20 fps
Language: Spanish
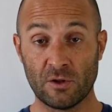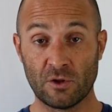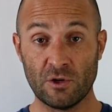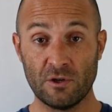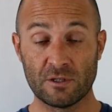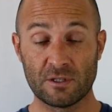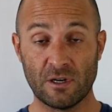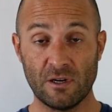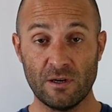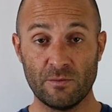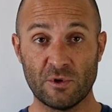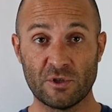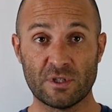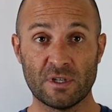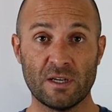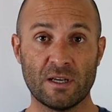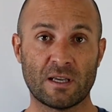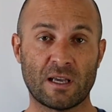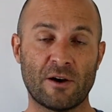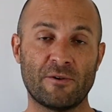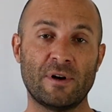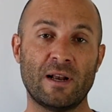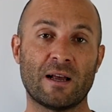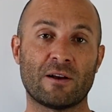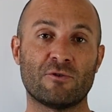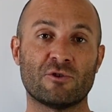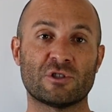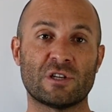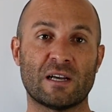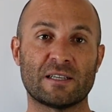Todos sabemos que una de
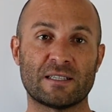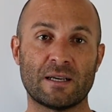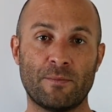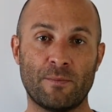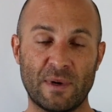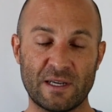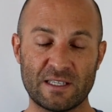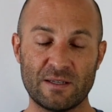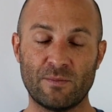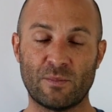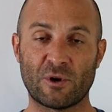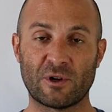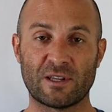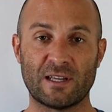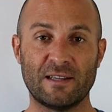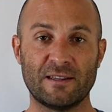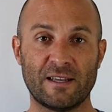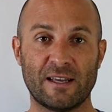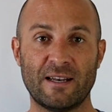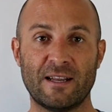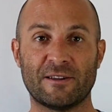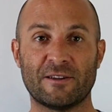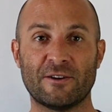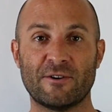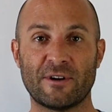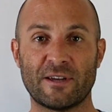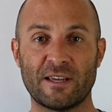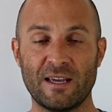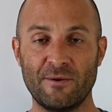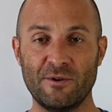las cosas más importantes de la
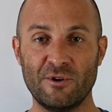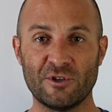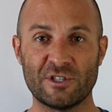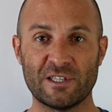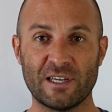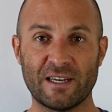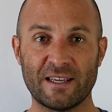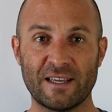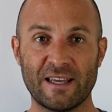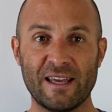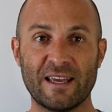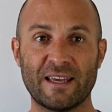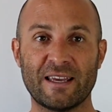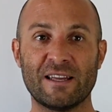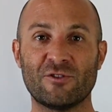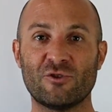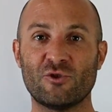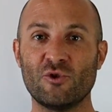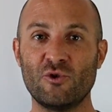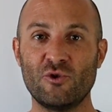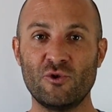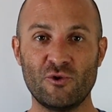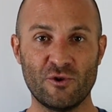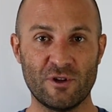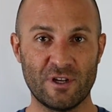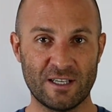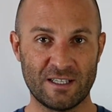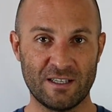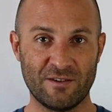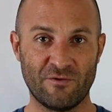tecnología blockchain es que
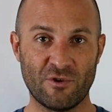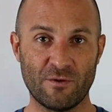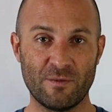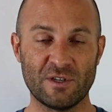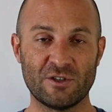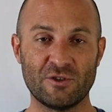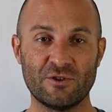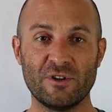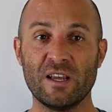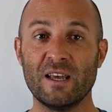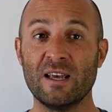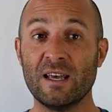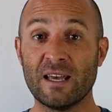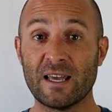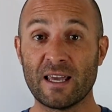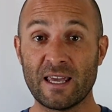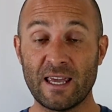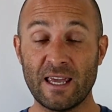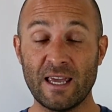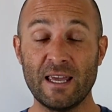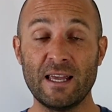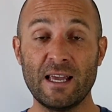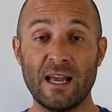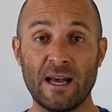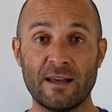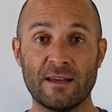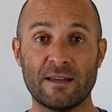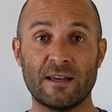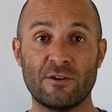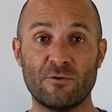toda esa información
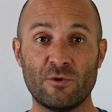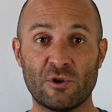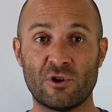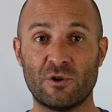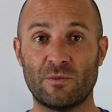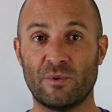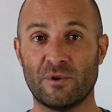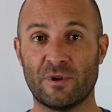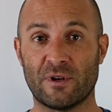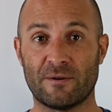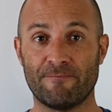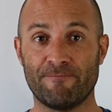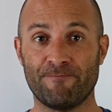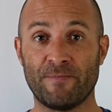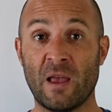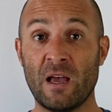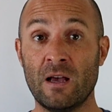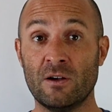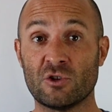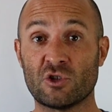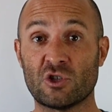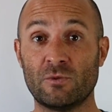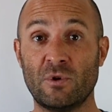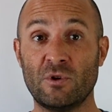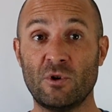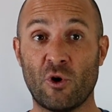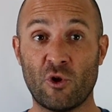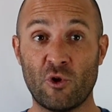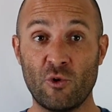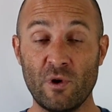queda en nuestro poder.
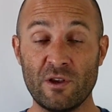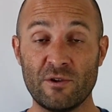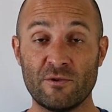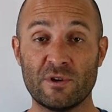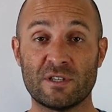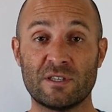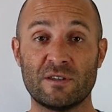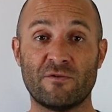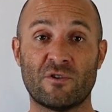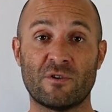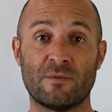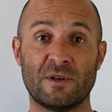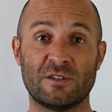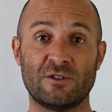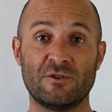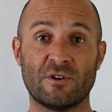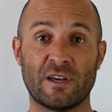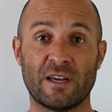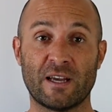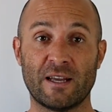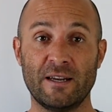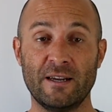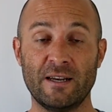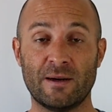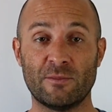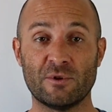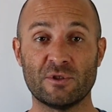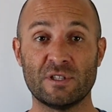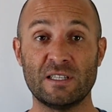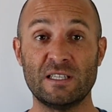Somos los dueños de esa información que
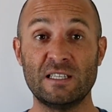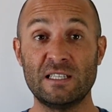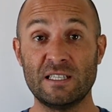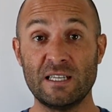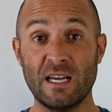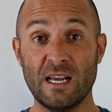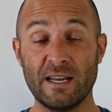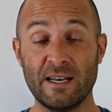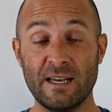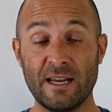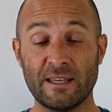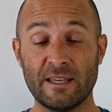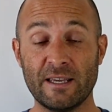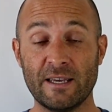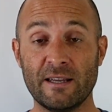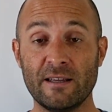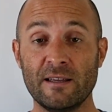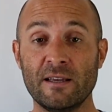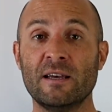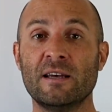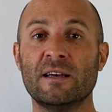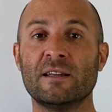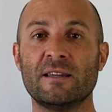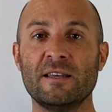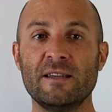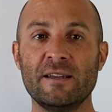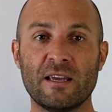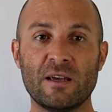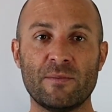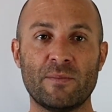generamos y si alguien la quiere,
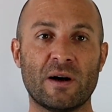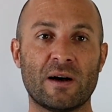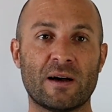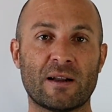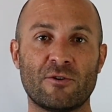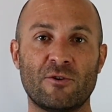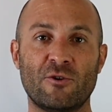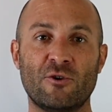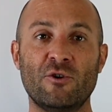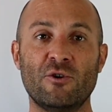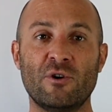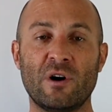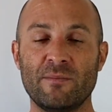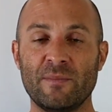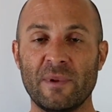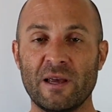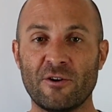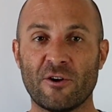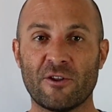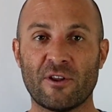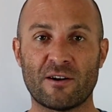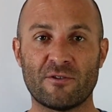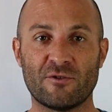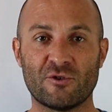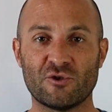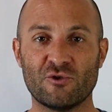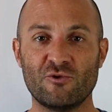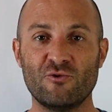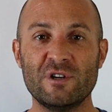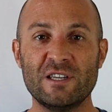tiene que pagar o al menos
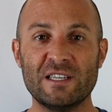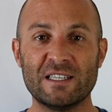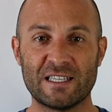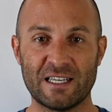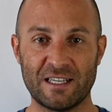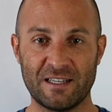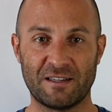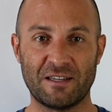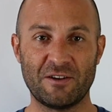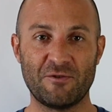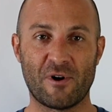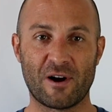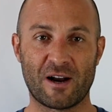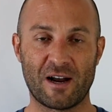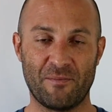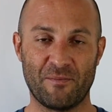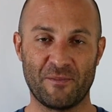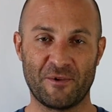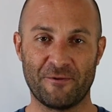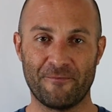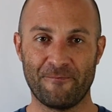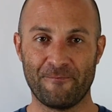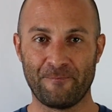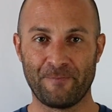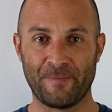darnos un incentivo a cambio.